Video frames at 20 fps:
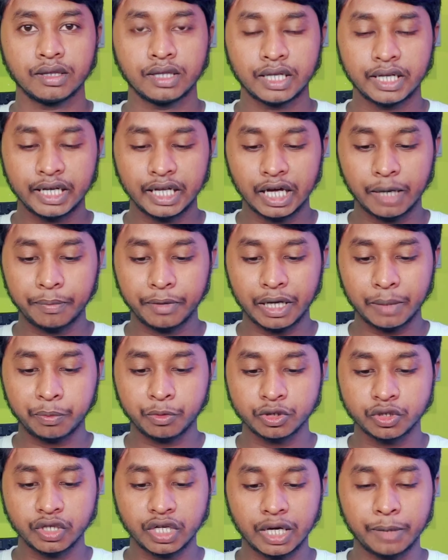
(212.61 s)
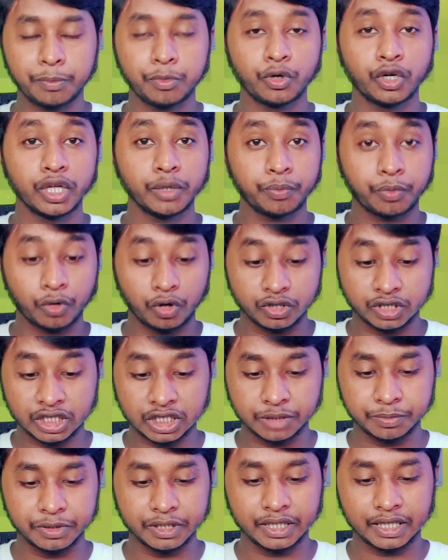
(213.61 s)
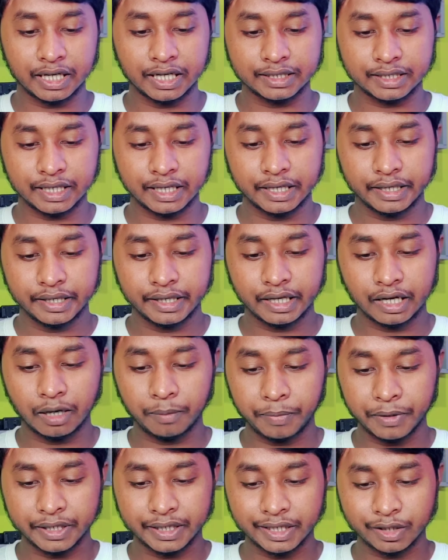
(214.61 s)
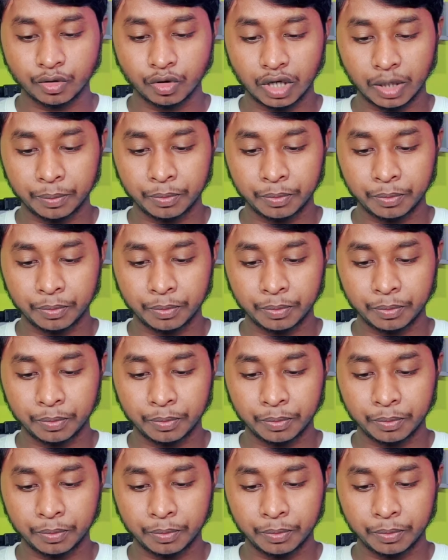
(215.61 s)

देन यहाँ पर आपको जो कि अपलोडिंग प्रोसेस भी दिखाता है यहाँ पर देखो